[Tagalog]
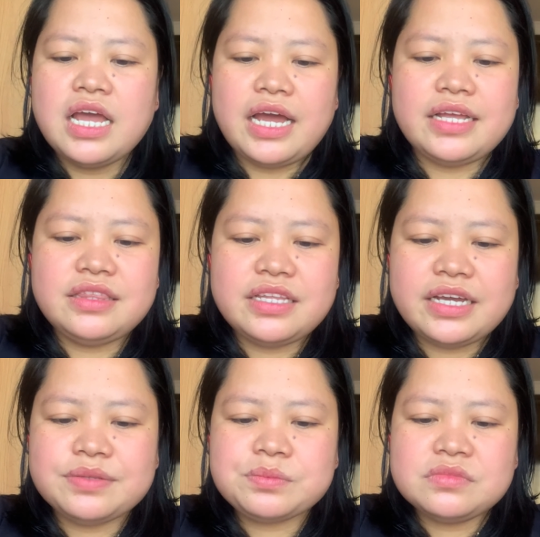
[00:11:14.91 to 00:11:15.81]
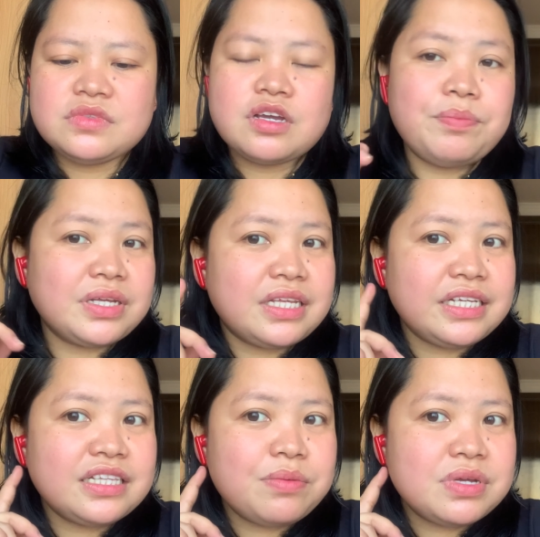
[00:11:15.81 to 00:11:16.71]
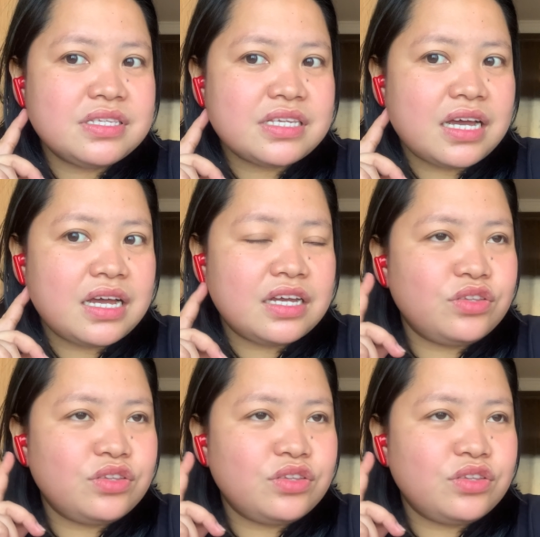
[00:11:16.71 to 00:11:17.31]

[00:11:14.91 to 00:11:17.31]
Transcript: And then, pagdating naman sa